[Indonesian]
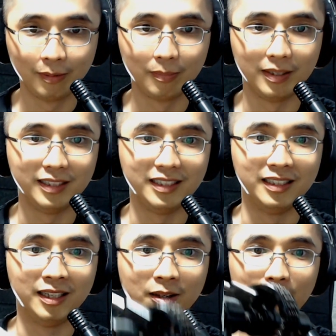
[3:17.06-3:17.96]
beli
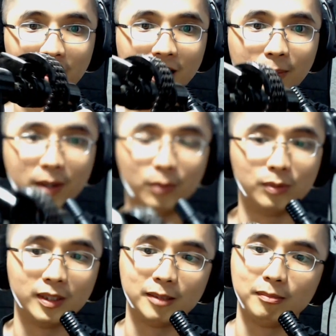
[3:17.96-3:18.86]
pedal baru
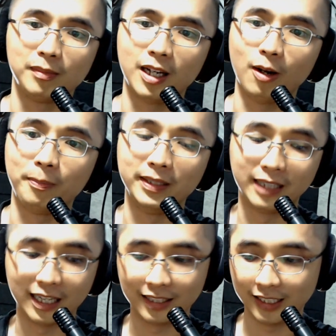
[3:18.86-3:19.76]
semacam kalau beli
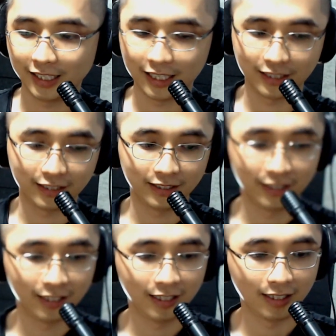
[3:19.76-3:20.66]
rantainya
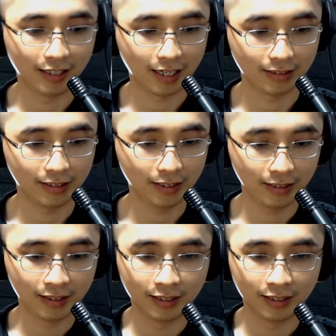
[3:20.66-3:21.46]
lagi